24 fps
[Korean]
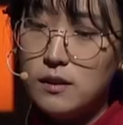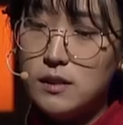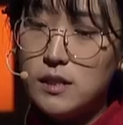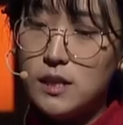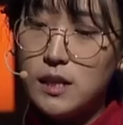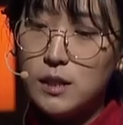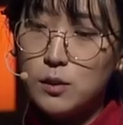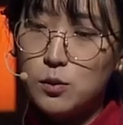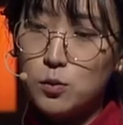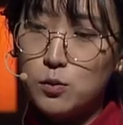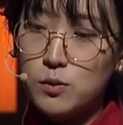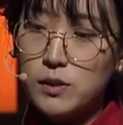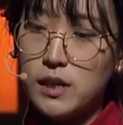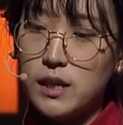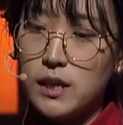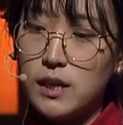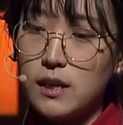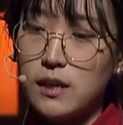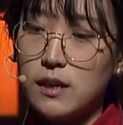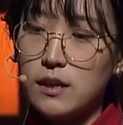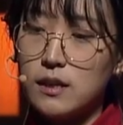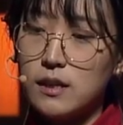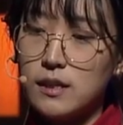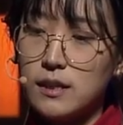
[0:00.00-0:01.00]
제가
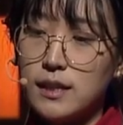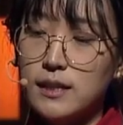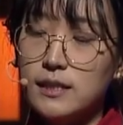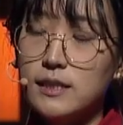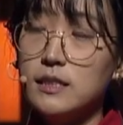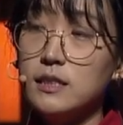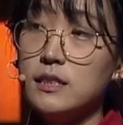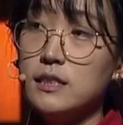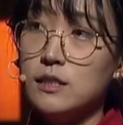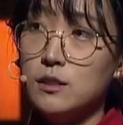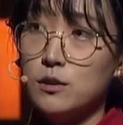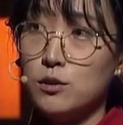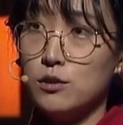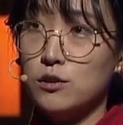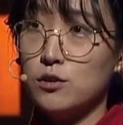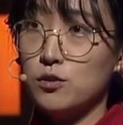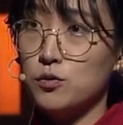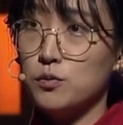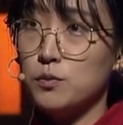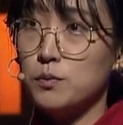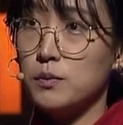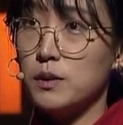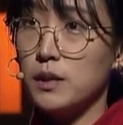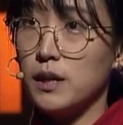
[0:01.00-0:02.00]
동생의 탈시설을
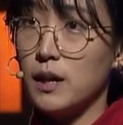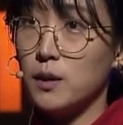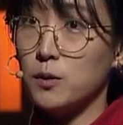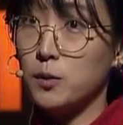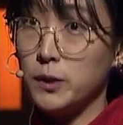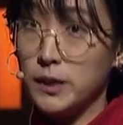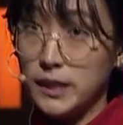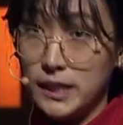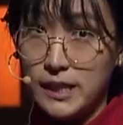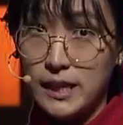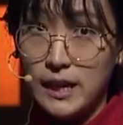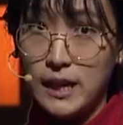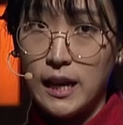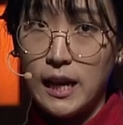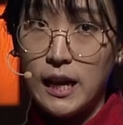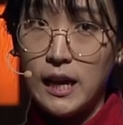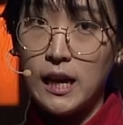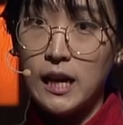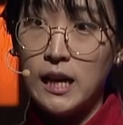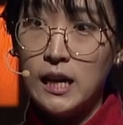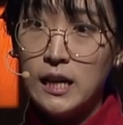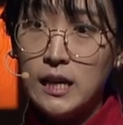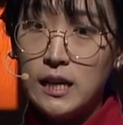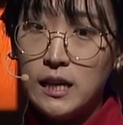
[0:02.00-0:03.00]
준비하고
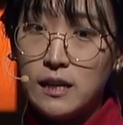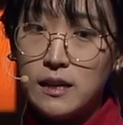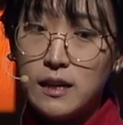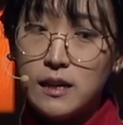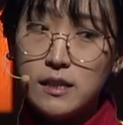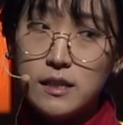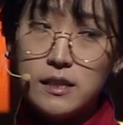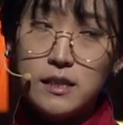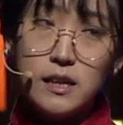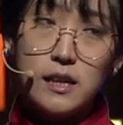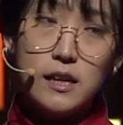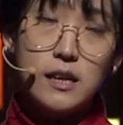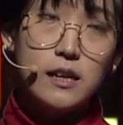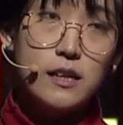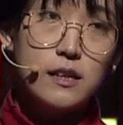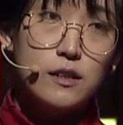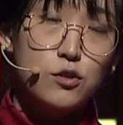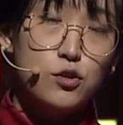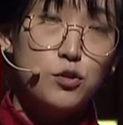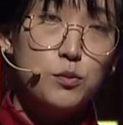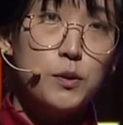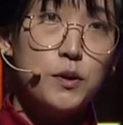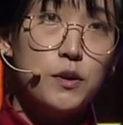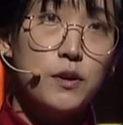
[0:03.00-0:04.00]
있다라는 얘기를
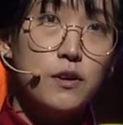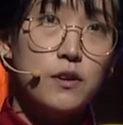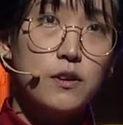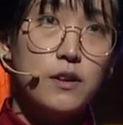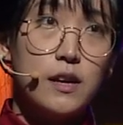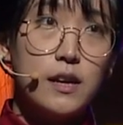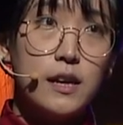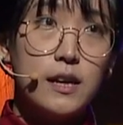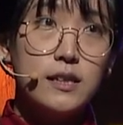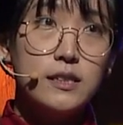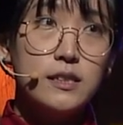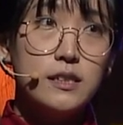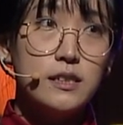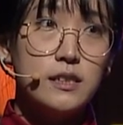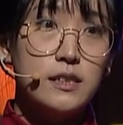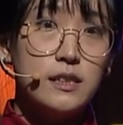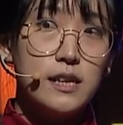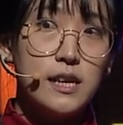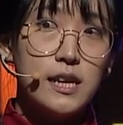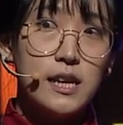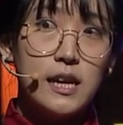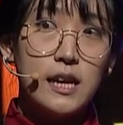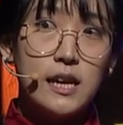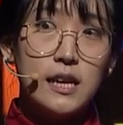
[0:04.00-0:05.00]
주변에 했을
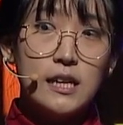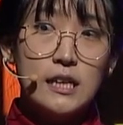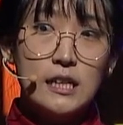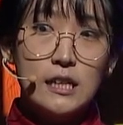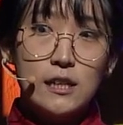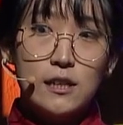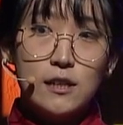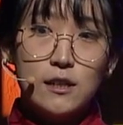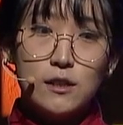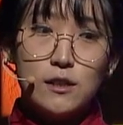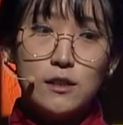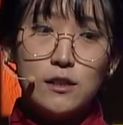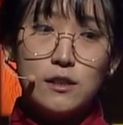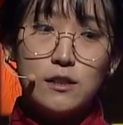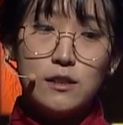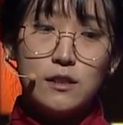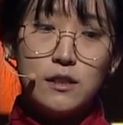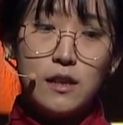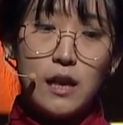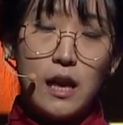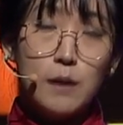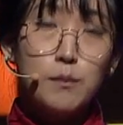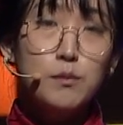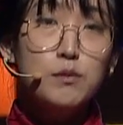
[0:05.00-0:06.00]
때
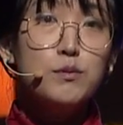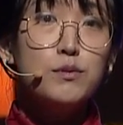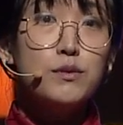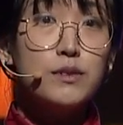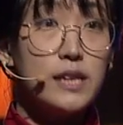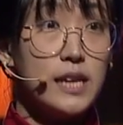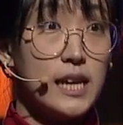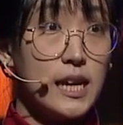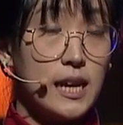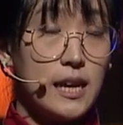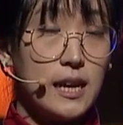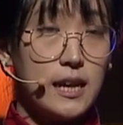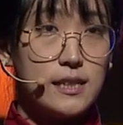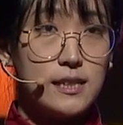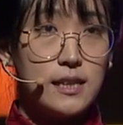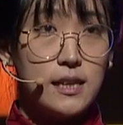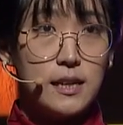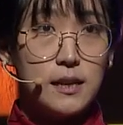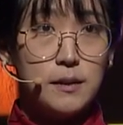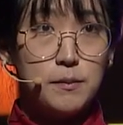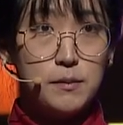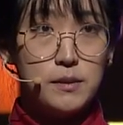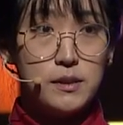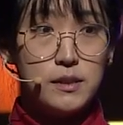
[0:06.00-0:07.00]
대부분의
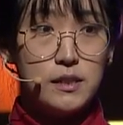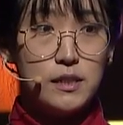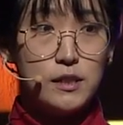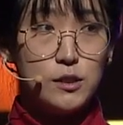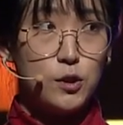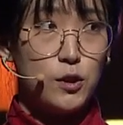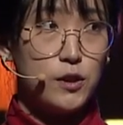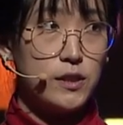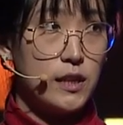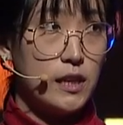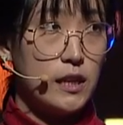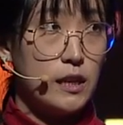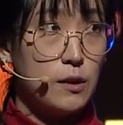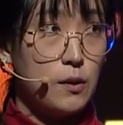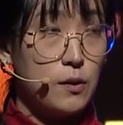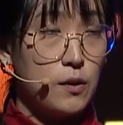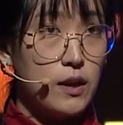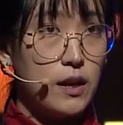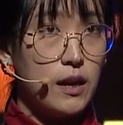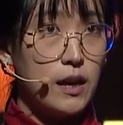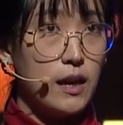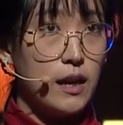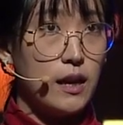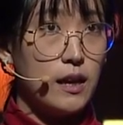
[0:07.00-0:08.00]
사람들이 저한테
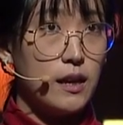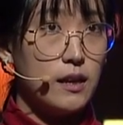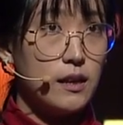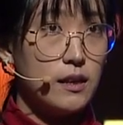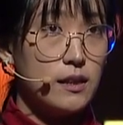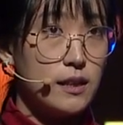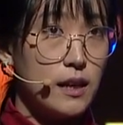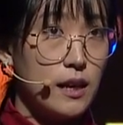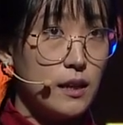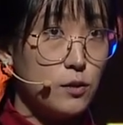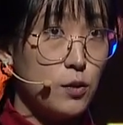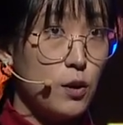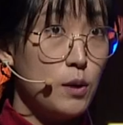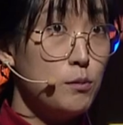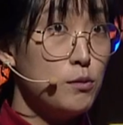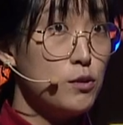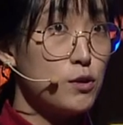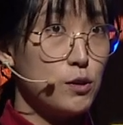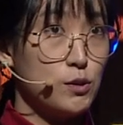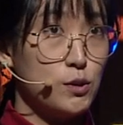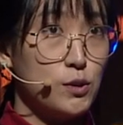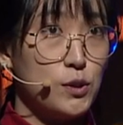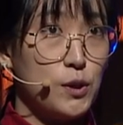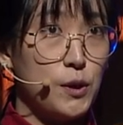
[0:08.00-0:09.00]
이렇게
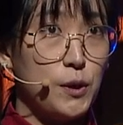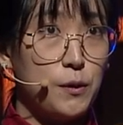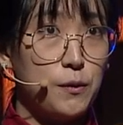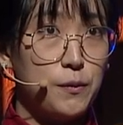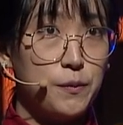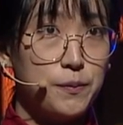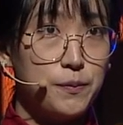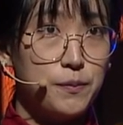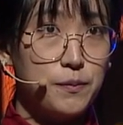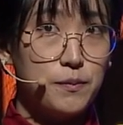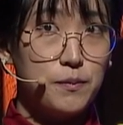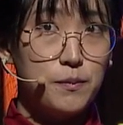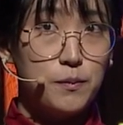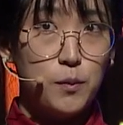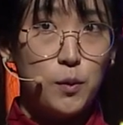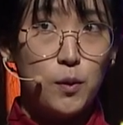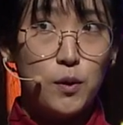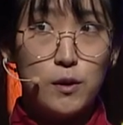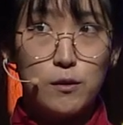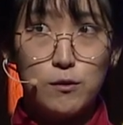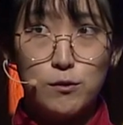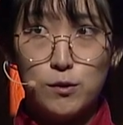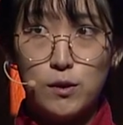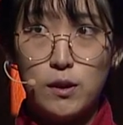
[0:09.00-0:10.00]
되물었어요.
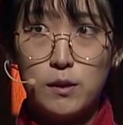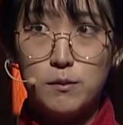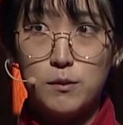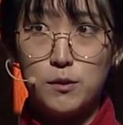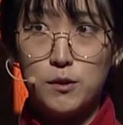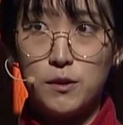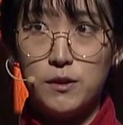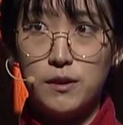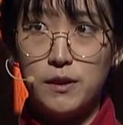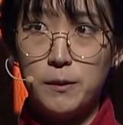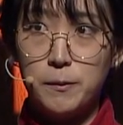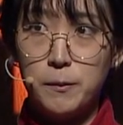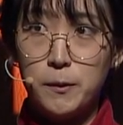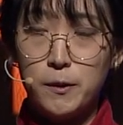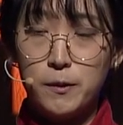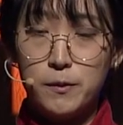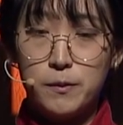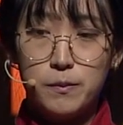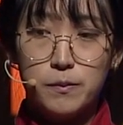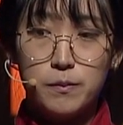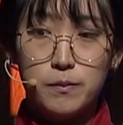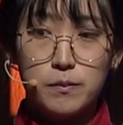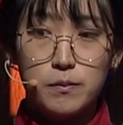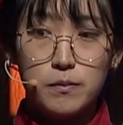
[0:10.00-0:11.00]
뭐라고 되물었냐면